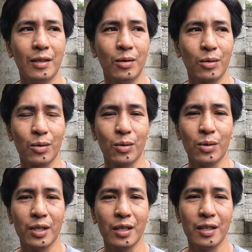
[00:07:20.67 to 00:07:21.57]
kung
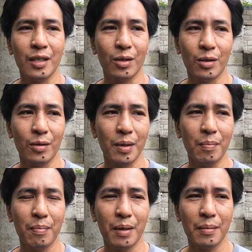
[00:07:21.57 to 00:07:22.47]
tutuusin dito may,
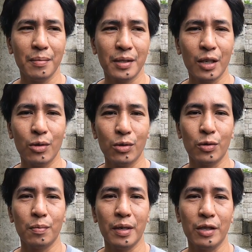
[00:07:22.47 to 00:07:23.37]
ma, sa
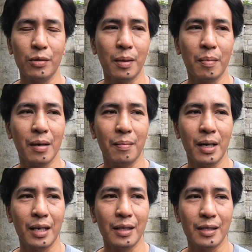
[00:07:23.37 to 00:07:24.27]
youtube medyo
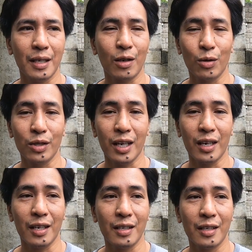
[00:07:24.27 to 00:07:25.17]
mababa ng konti
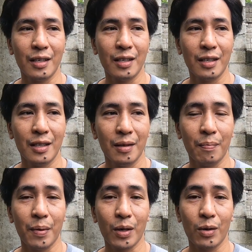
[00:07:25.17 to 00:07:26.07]

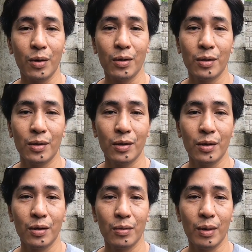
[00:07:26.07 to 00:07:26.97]
pero
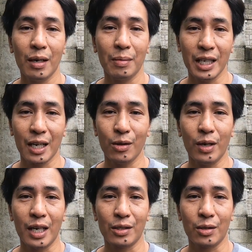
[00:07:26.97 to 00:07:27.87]
walang masyadong
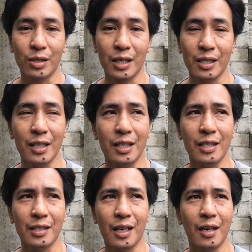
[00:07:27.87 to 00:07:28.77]
gastos kasi
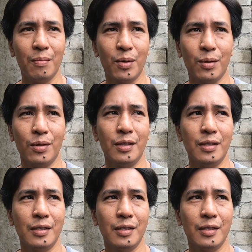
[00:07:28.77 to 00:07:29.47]
sa abroad